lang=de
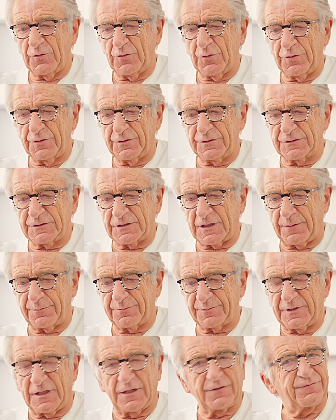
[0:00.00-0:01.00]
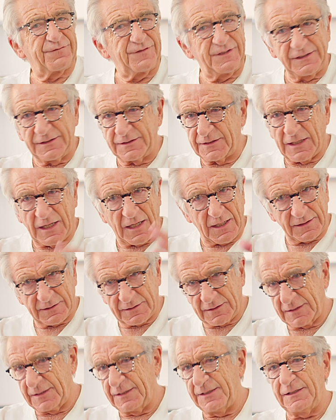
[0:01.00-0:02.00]
und habe nach vielen Jahren
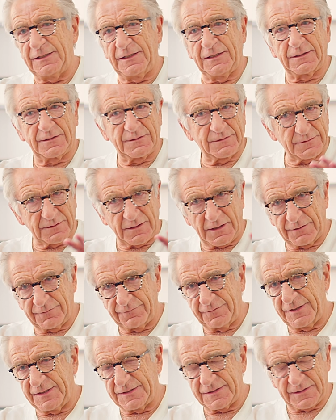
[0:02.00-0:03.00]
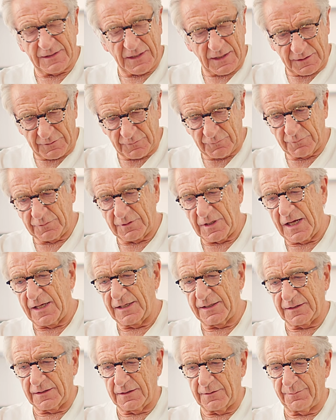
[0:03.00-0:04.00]
Klinikanwesenheit und
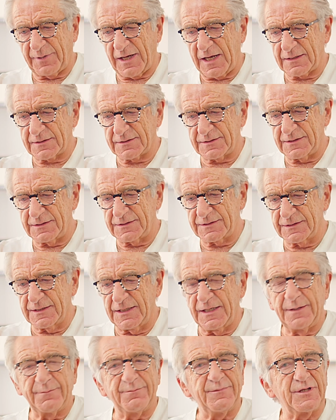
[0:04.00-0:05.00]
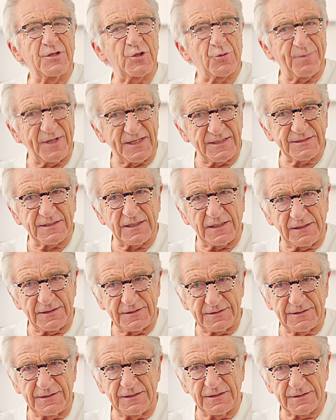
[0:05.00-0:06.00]
eigener Praxis mich
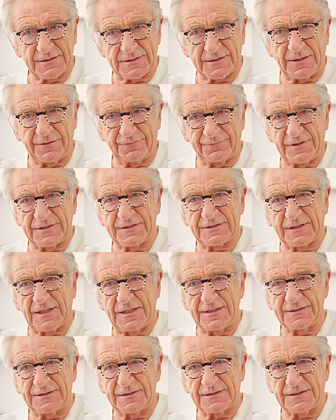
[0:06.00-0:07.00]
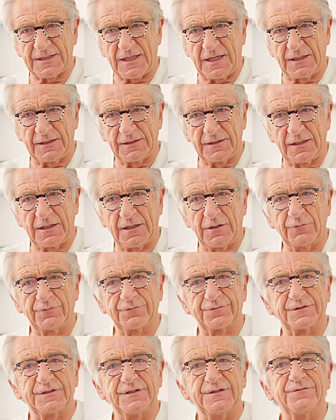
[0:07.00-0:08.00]
spezialisiert seit fast 30 Jahren
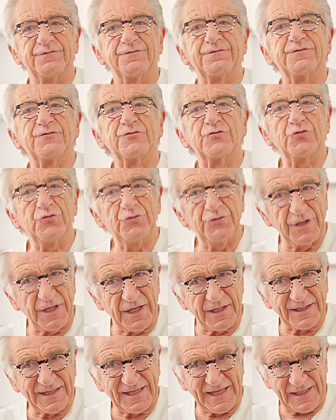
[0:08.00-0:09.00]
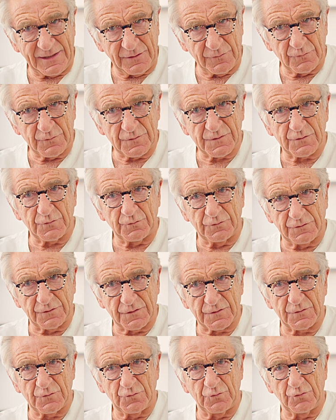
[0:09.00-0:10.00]
auf die
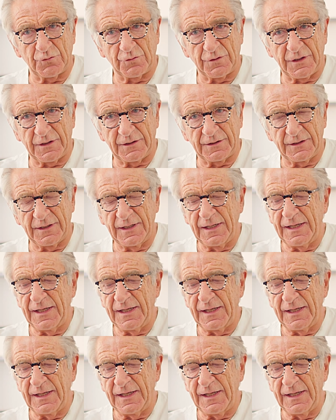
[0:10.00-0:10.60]
Früherkennungsuntersuchungen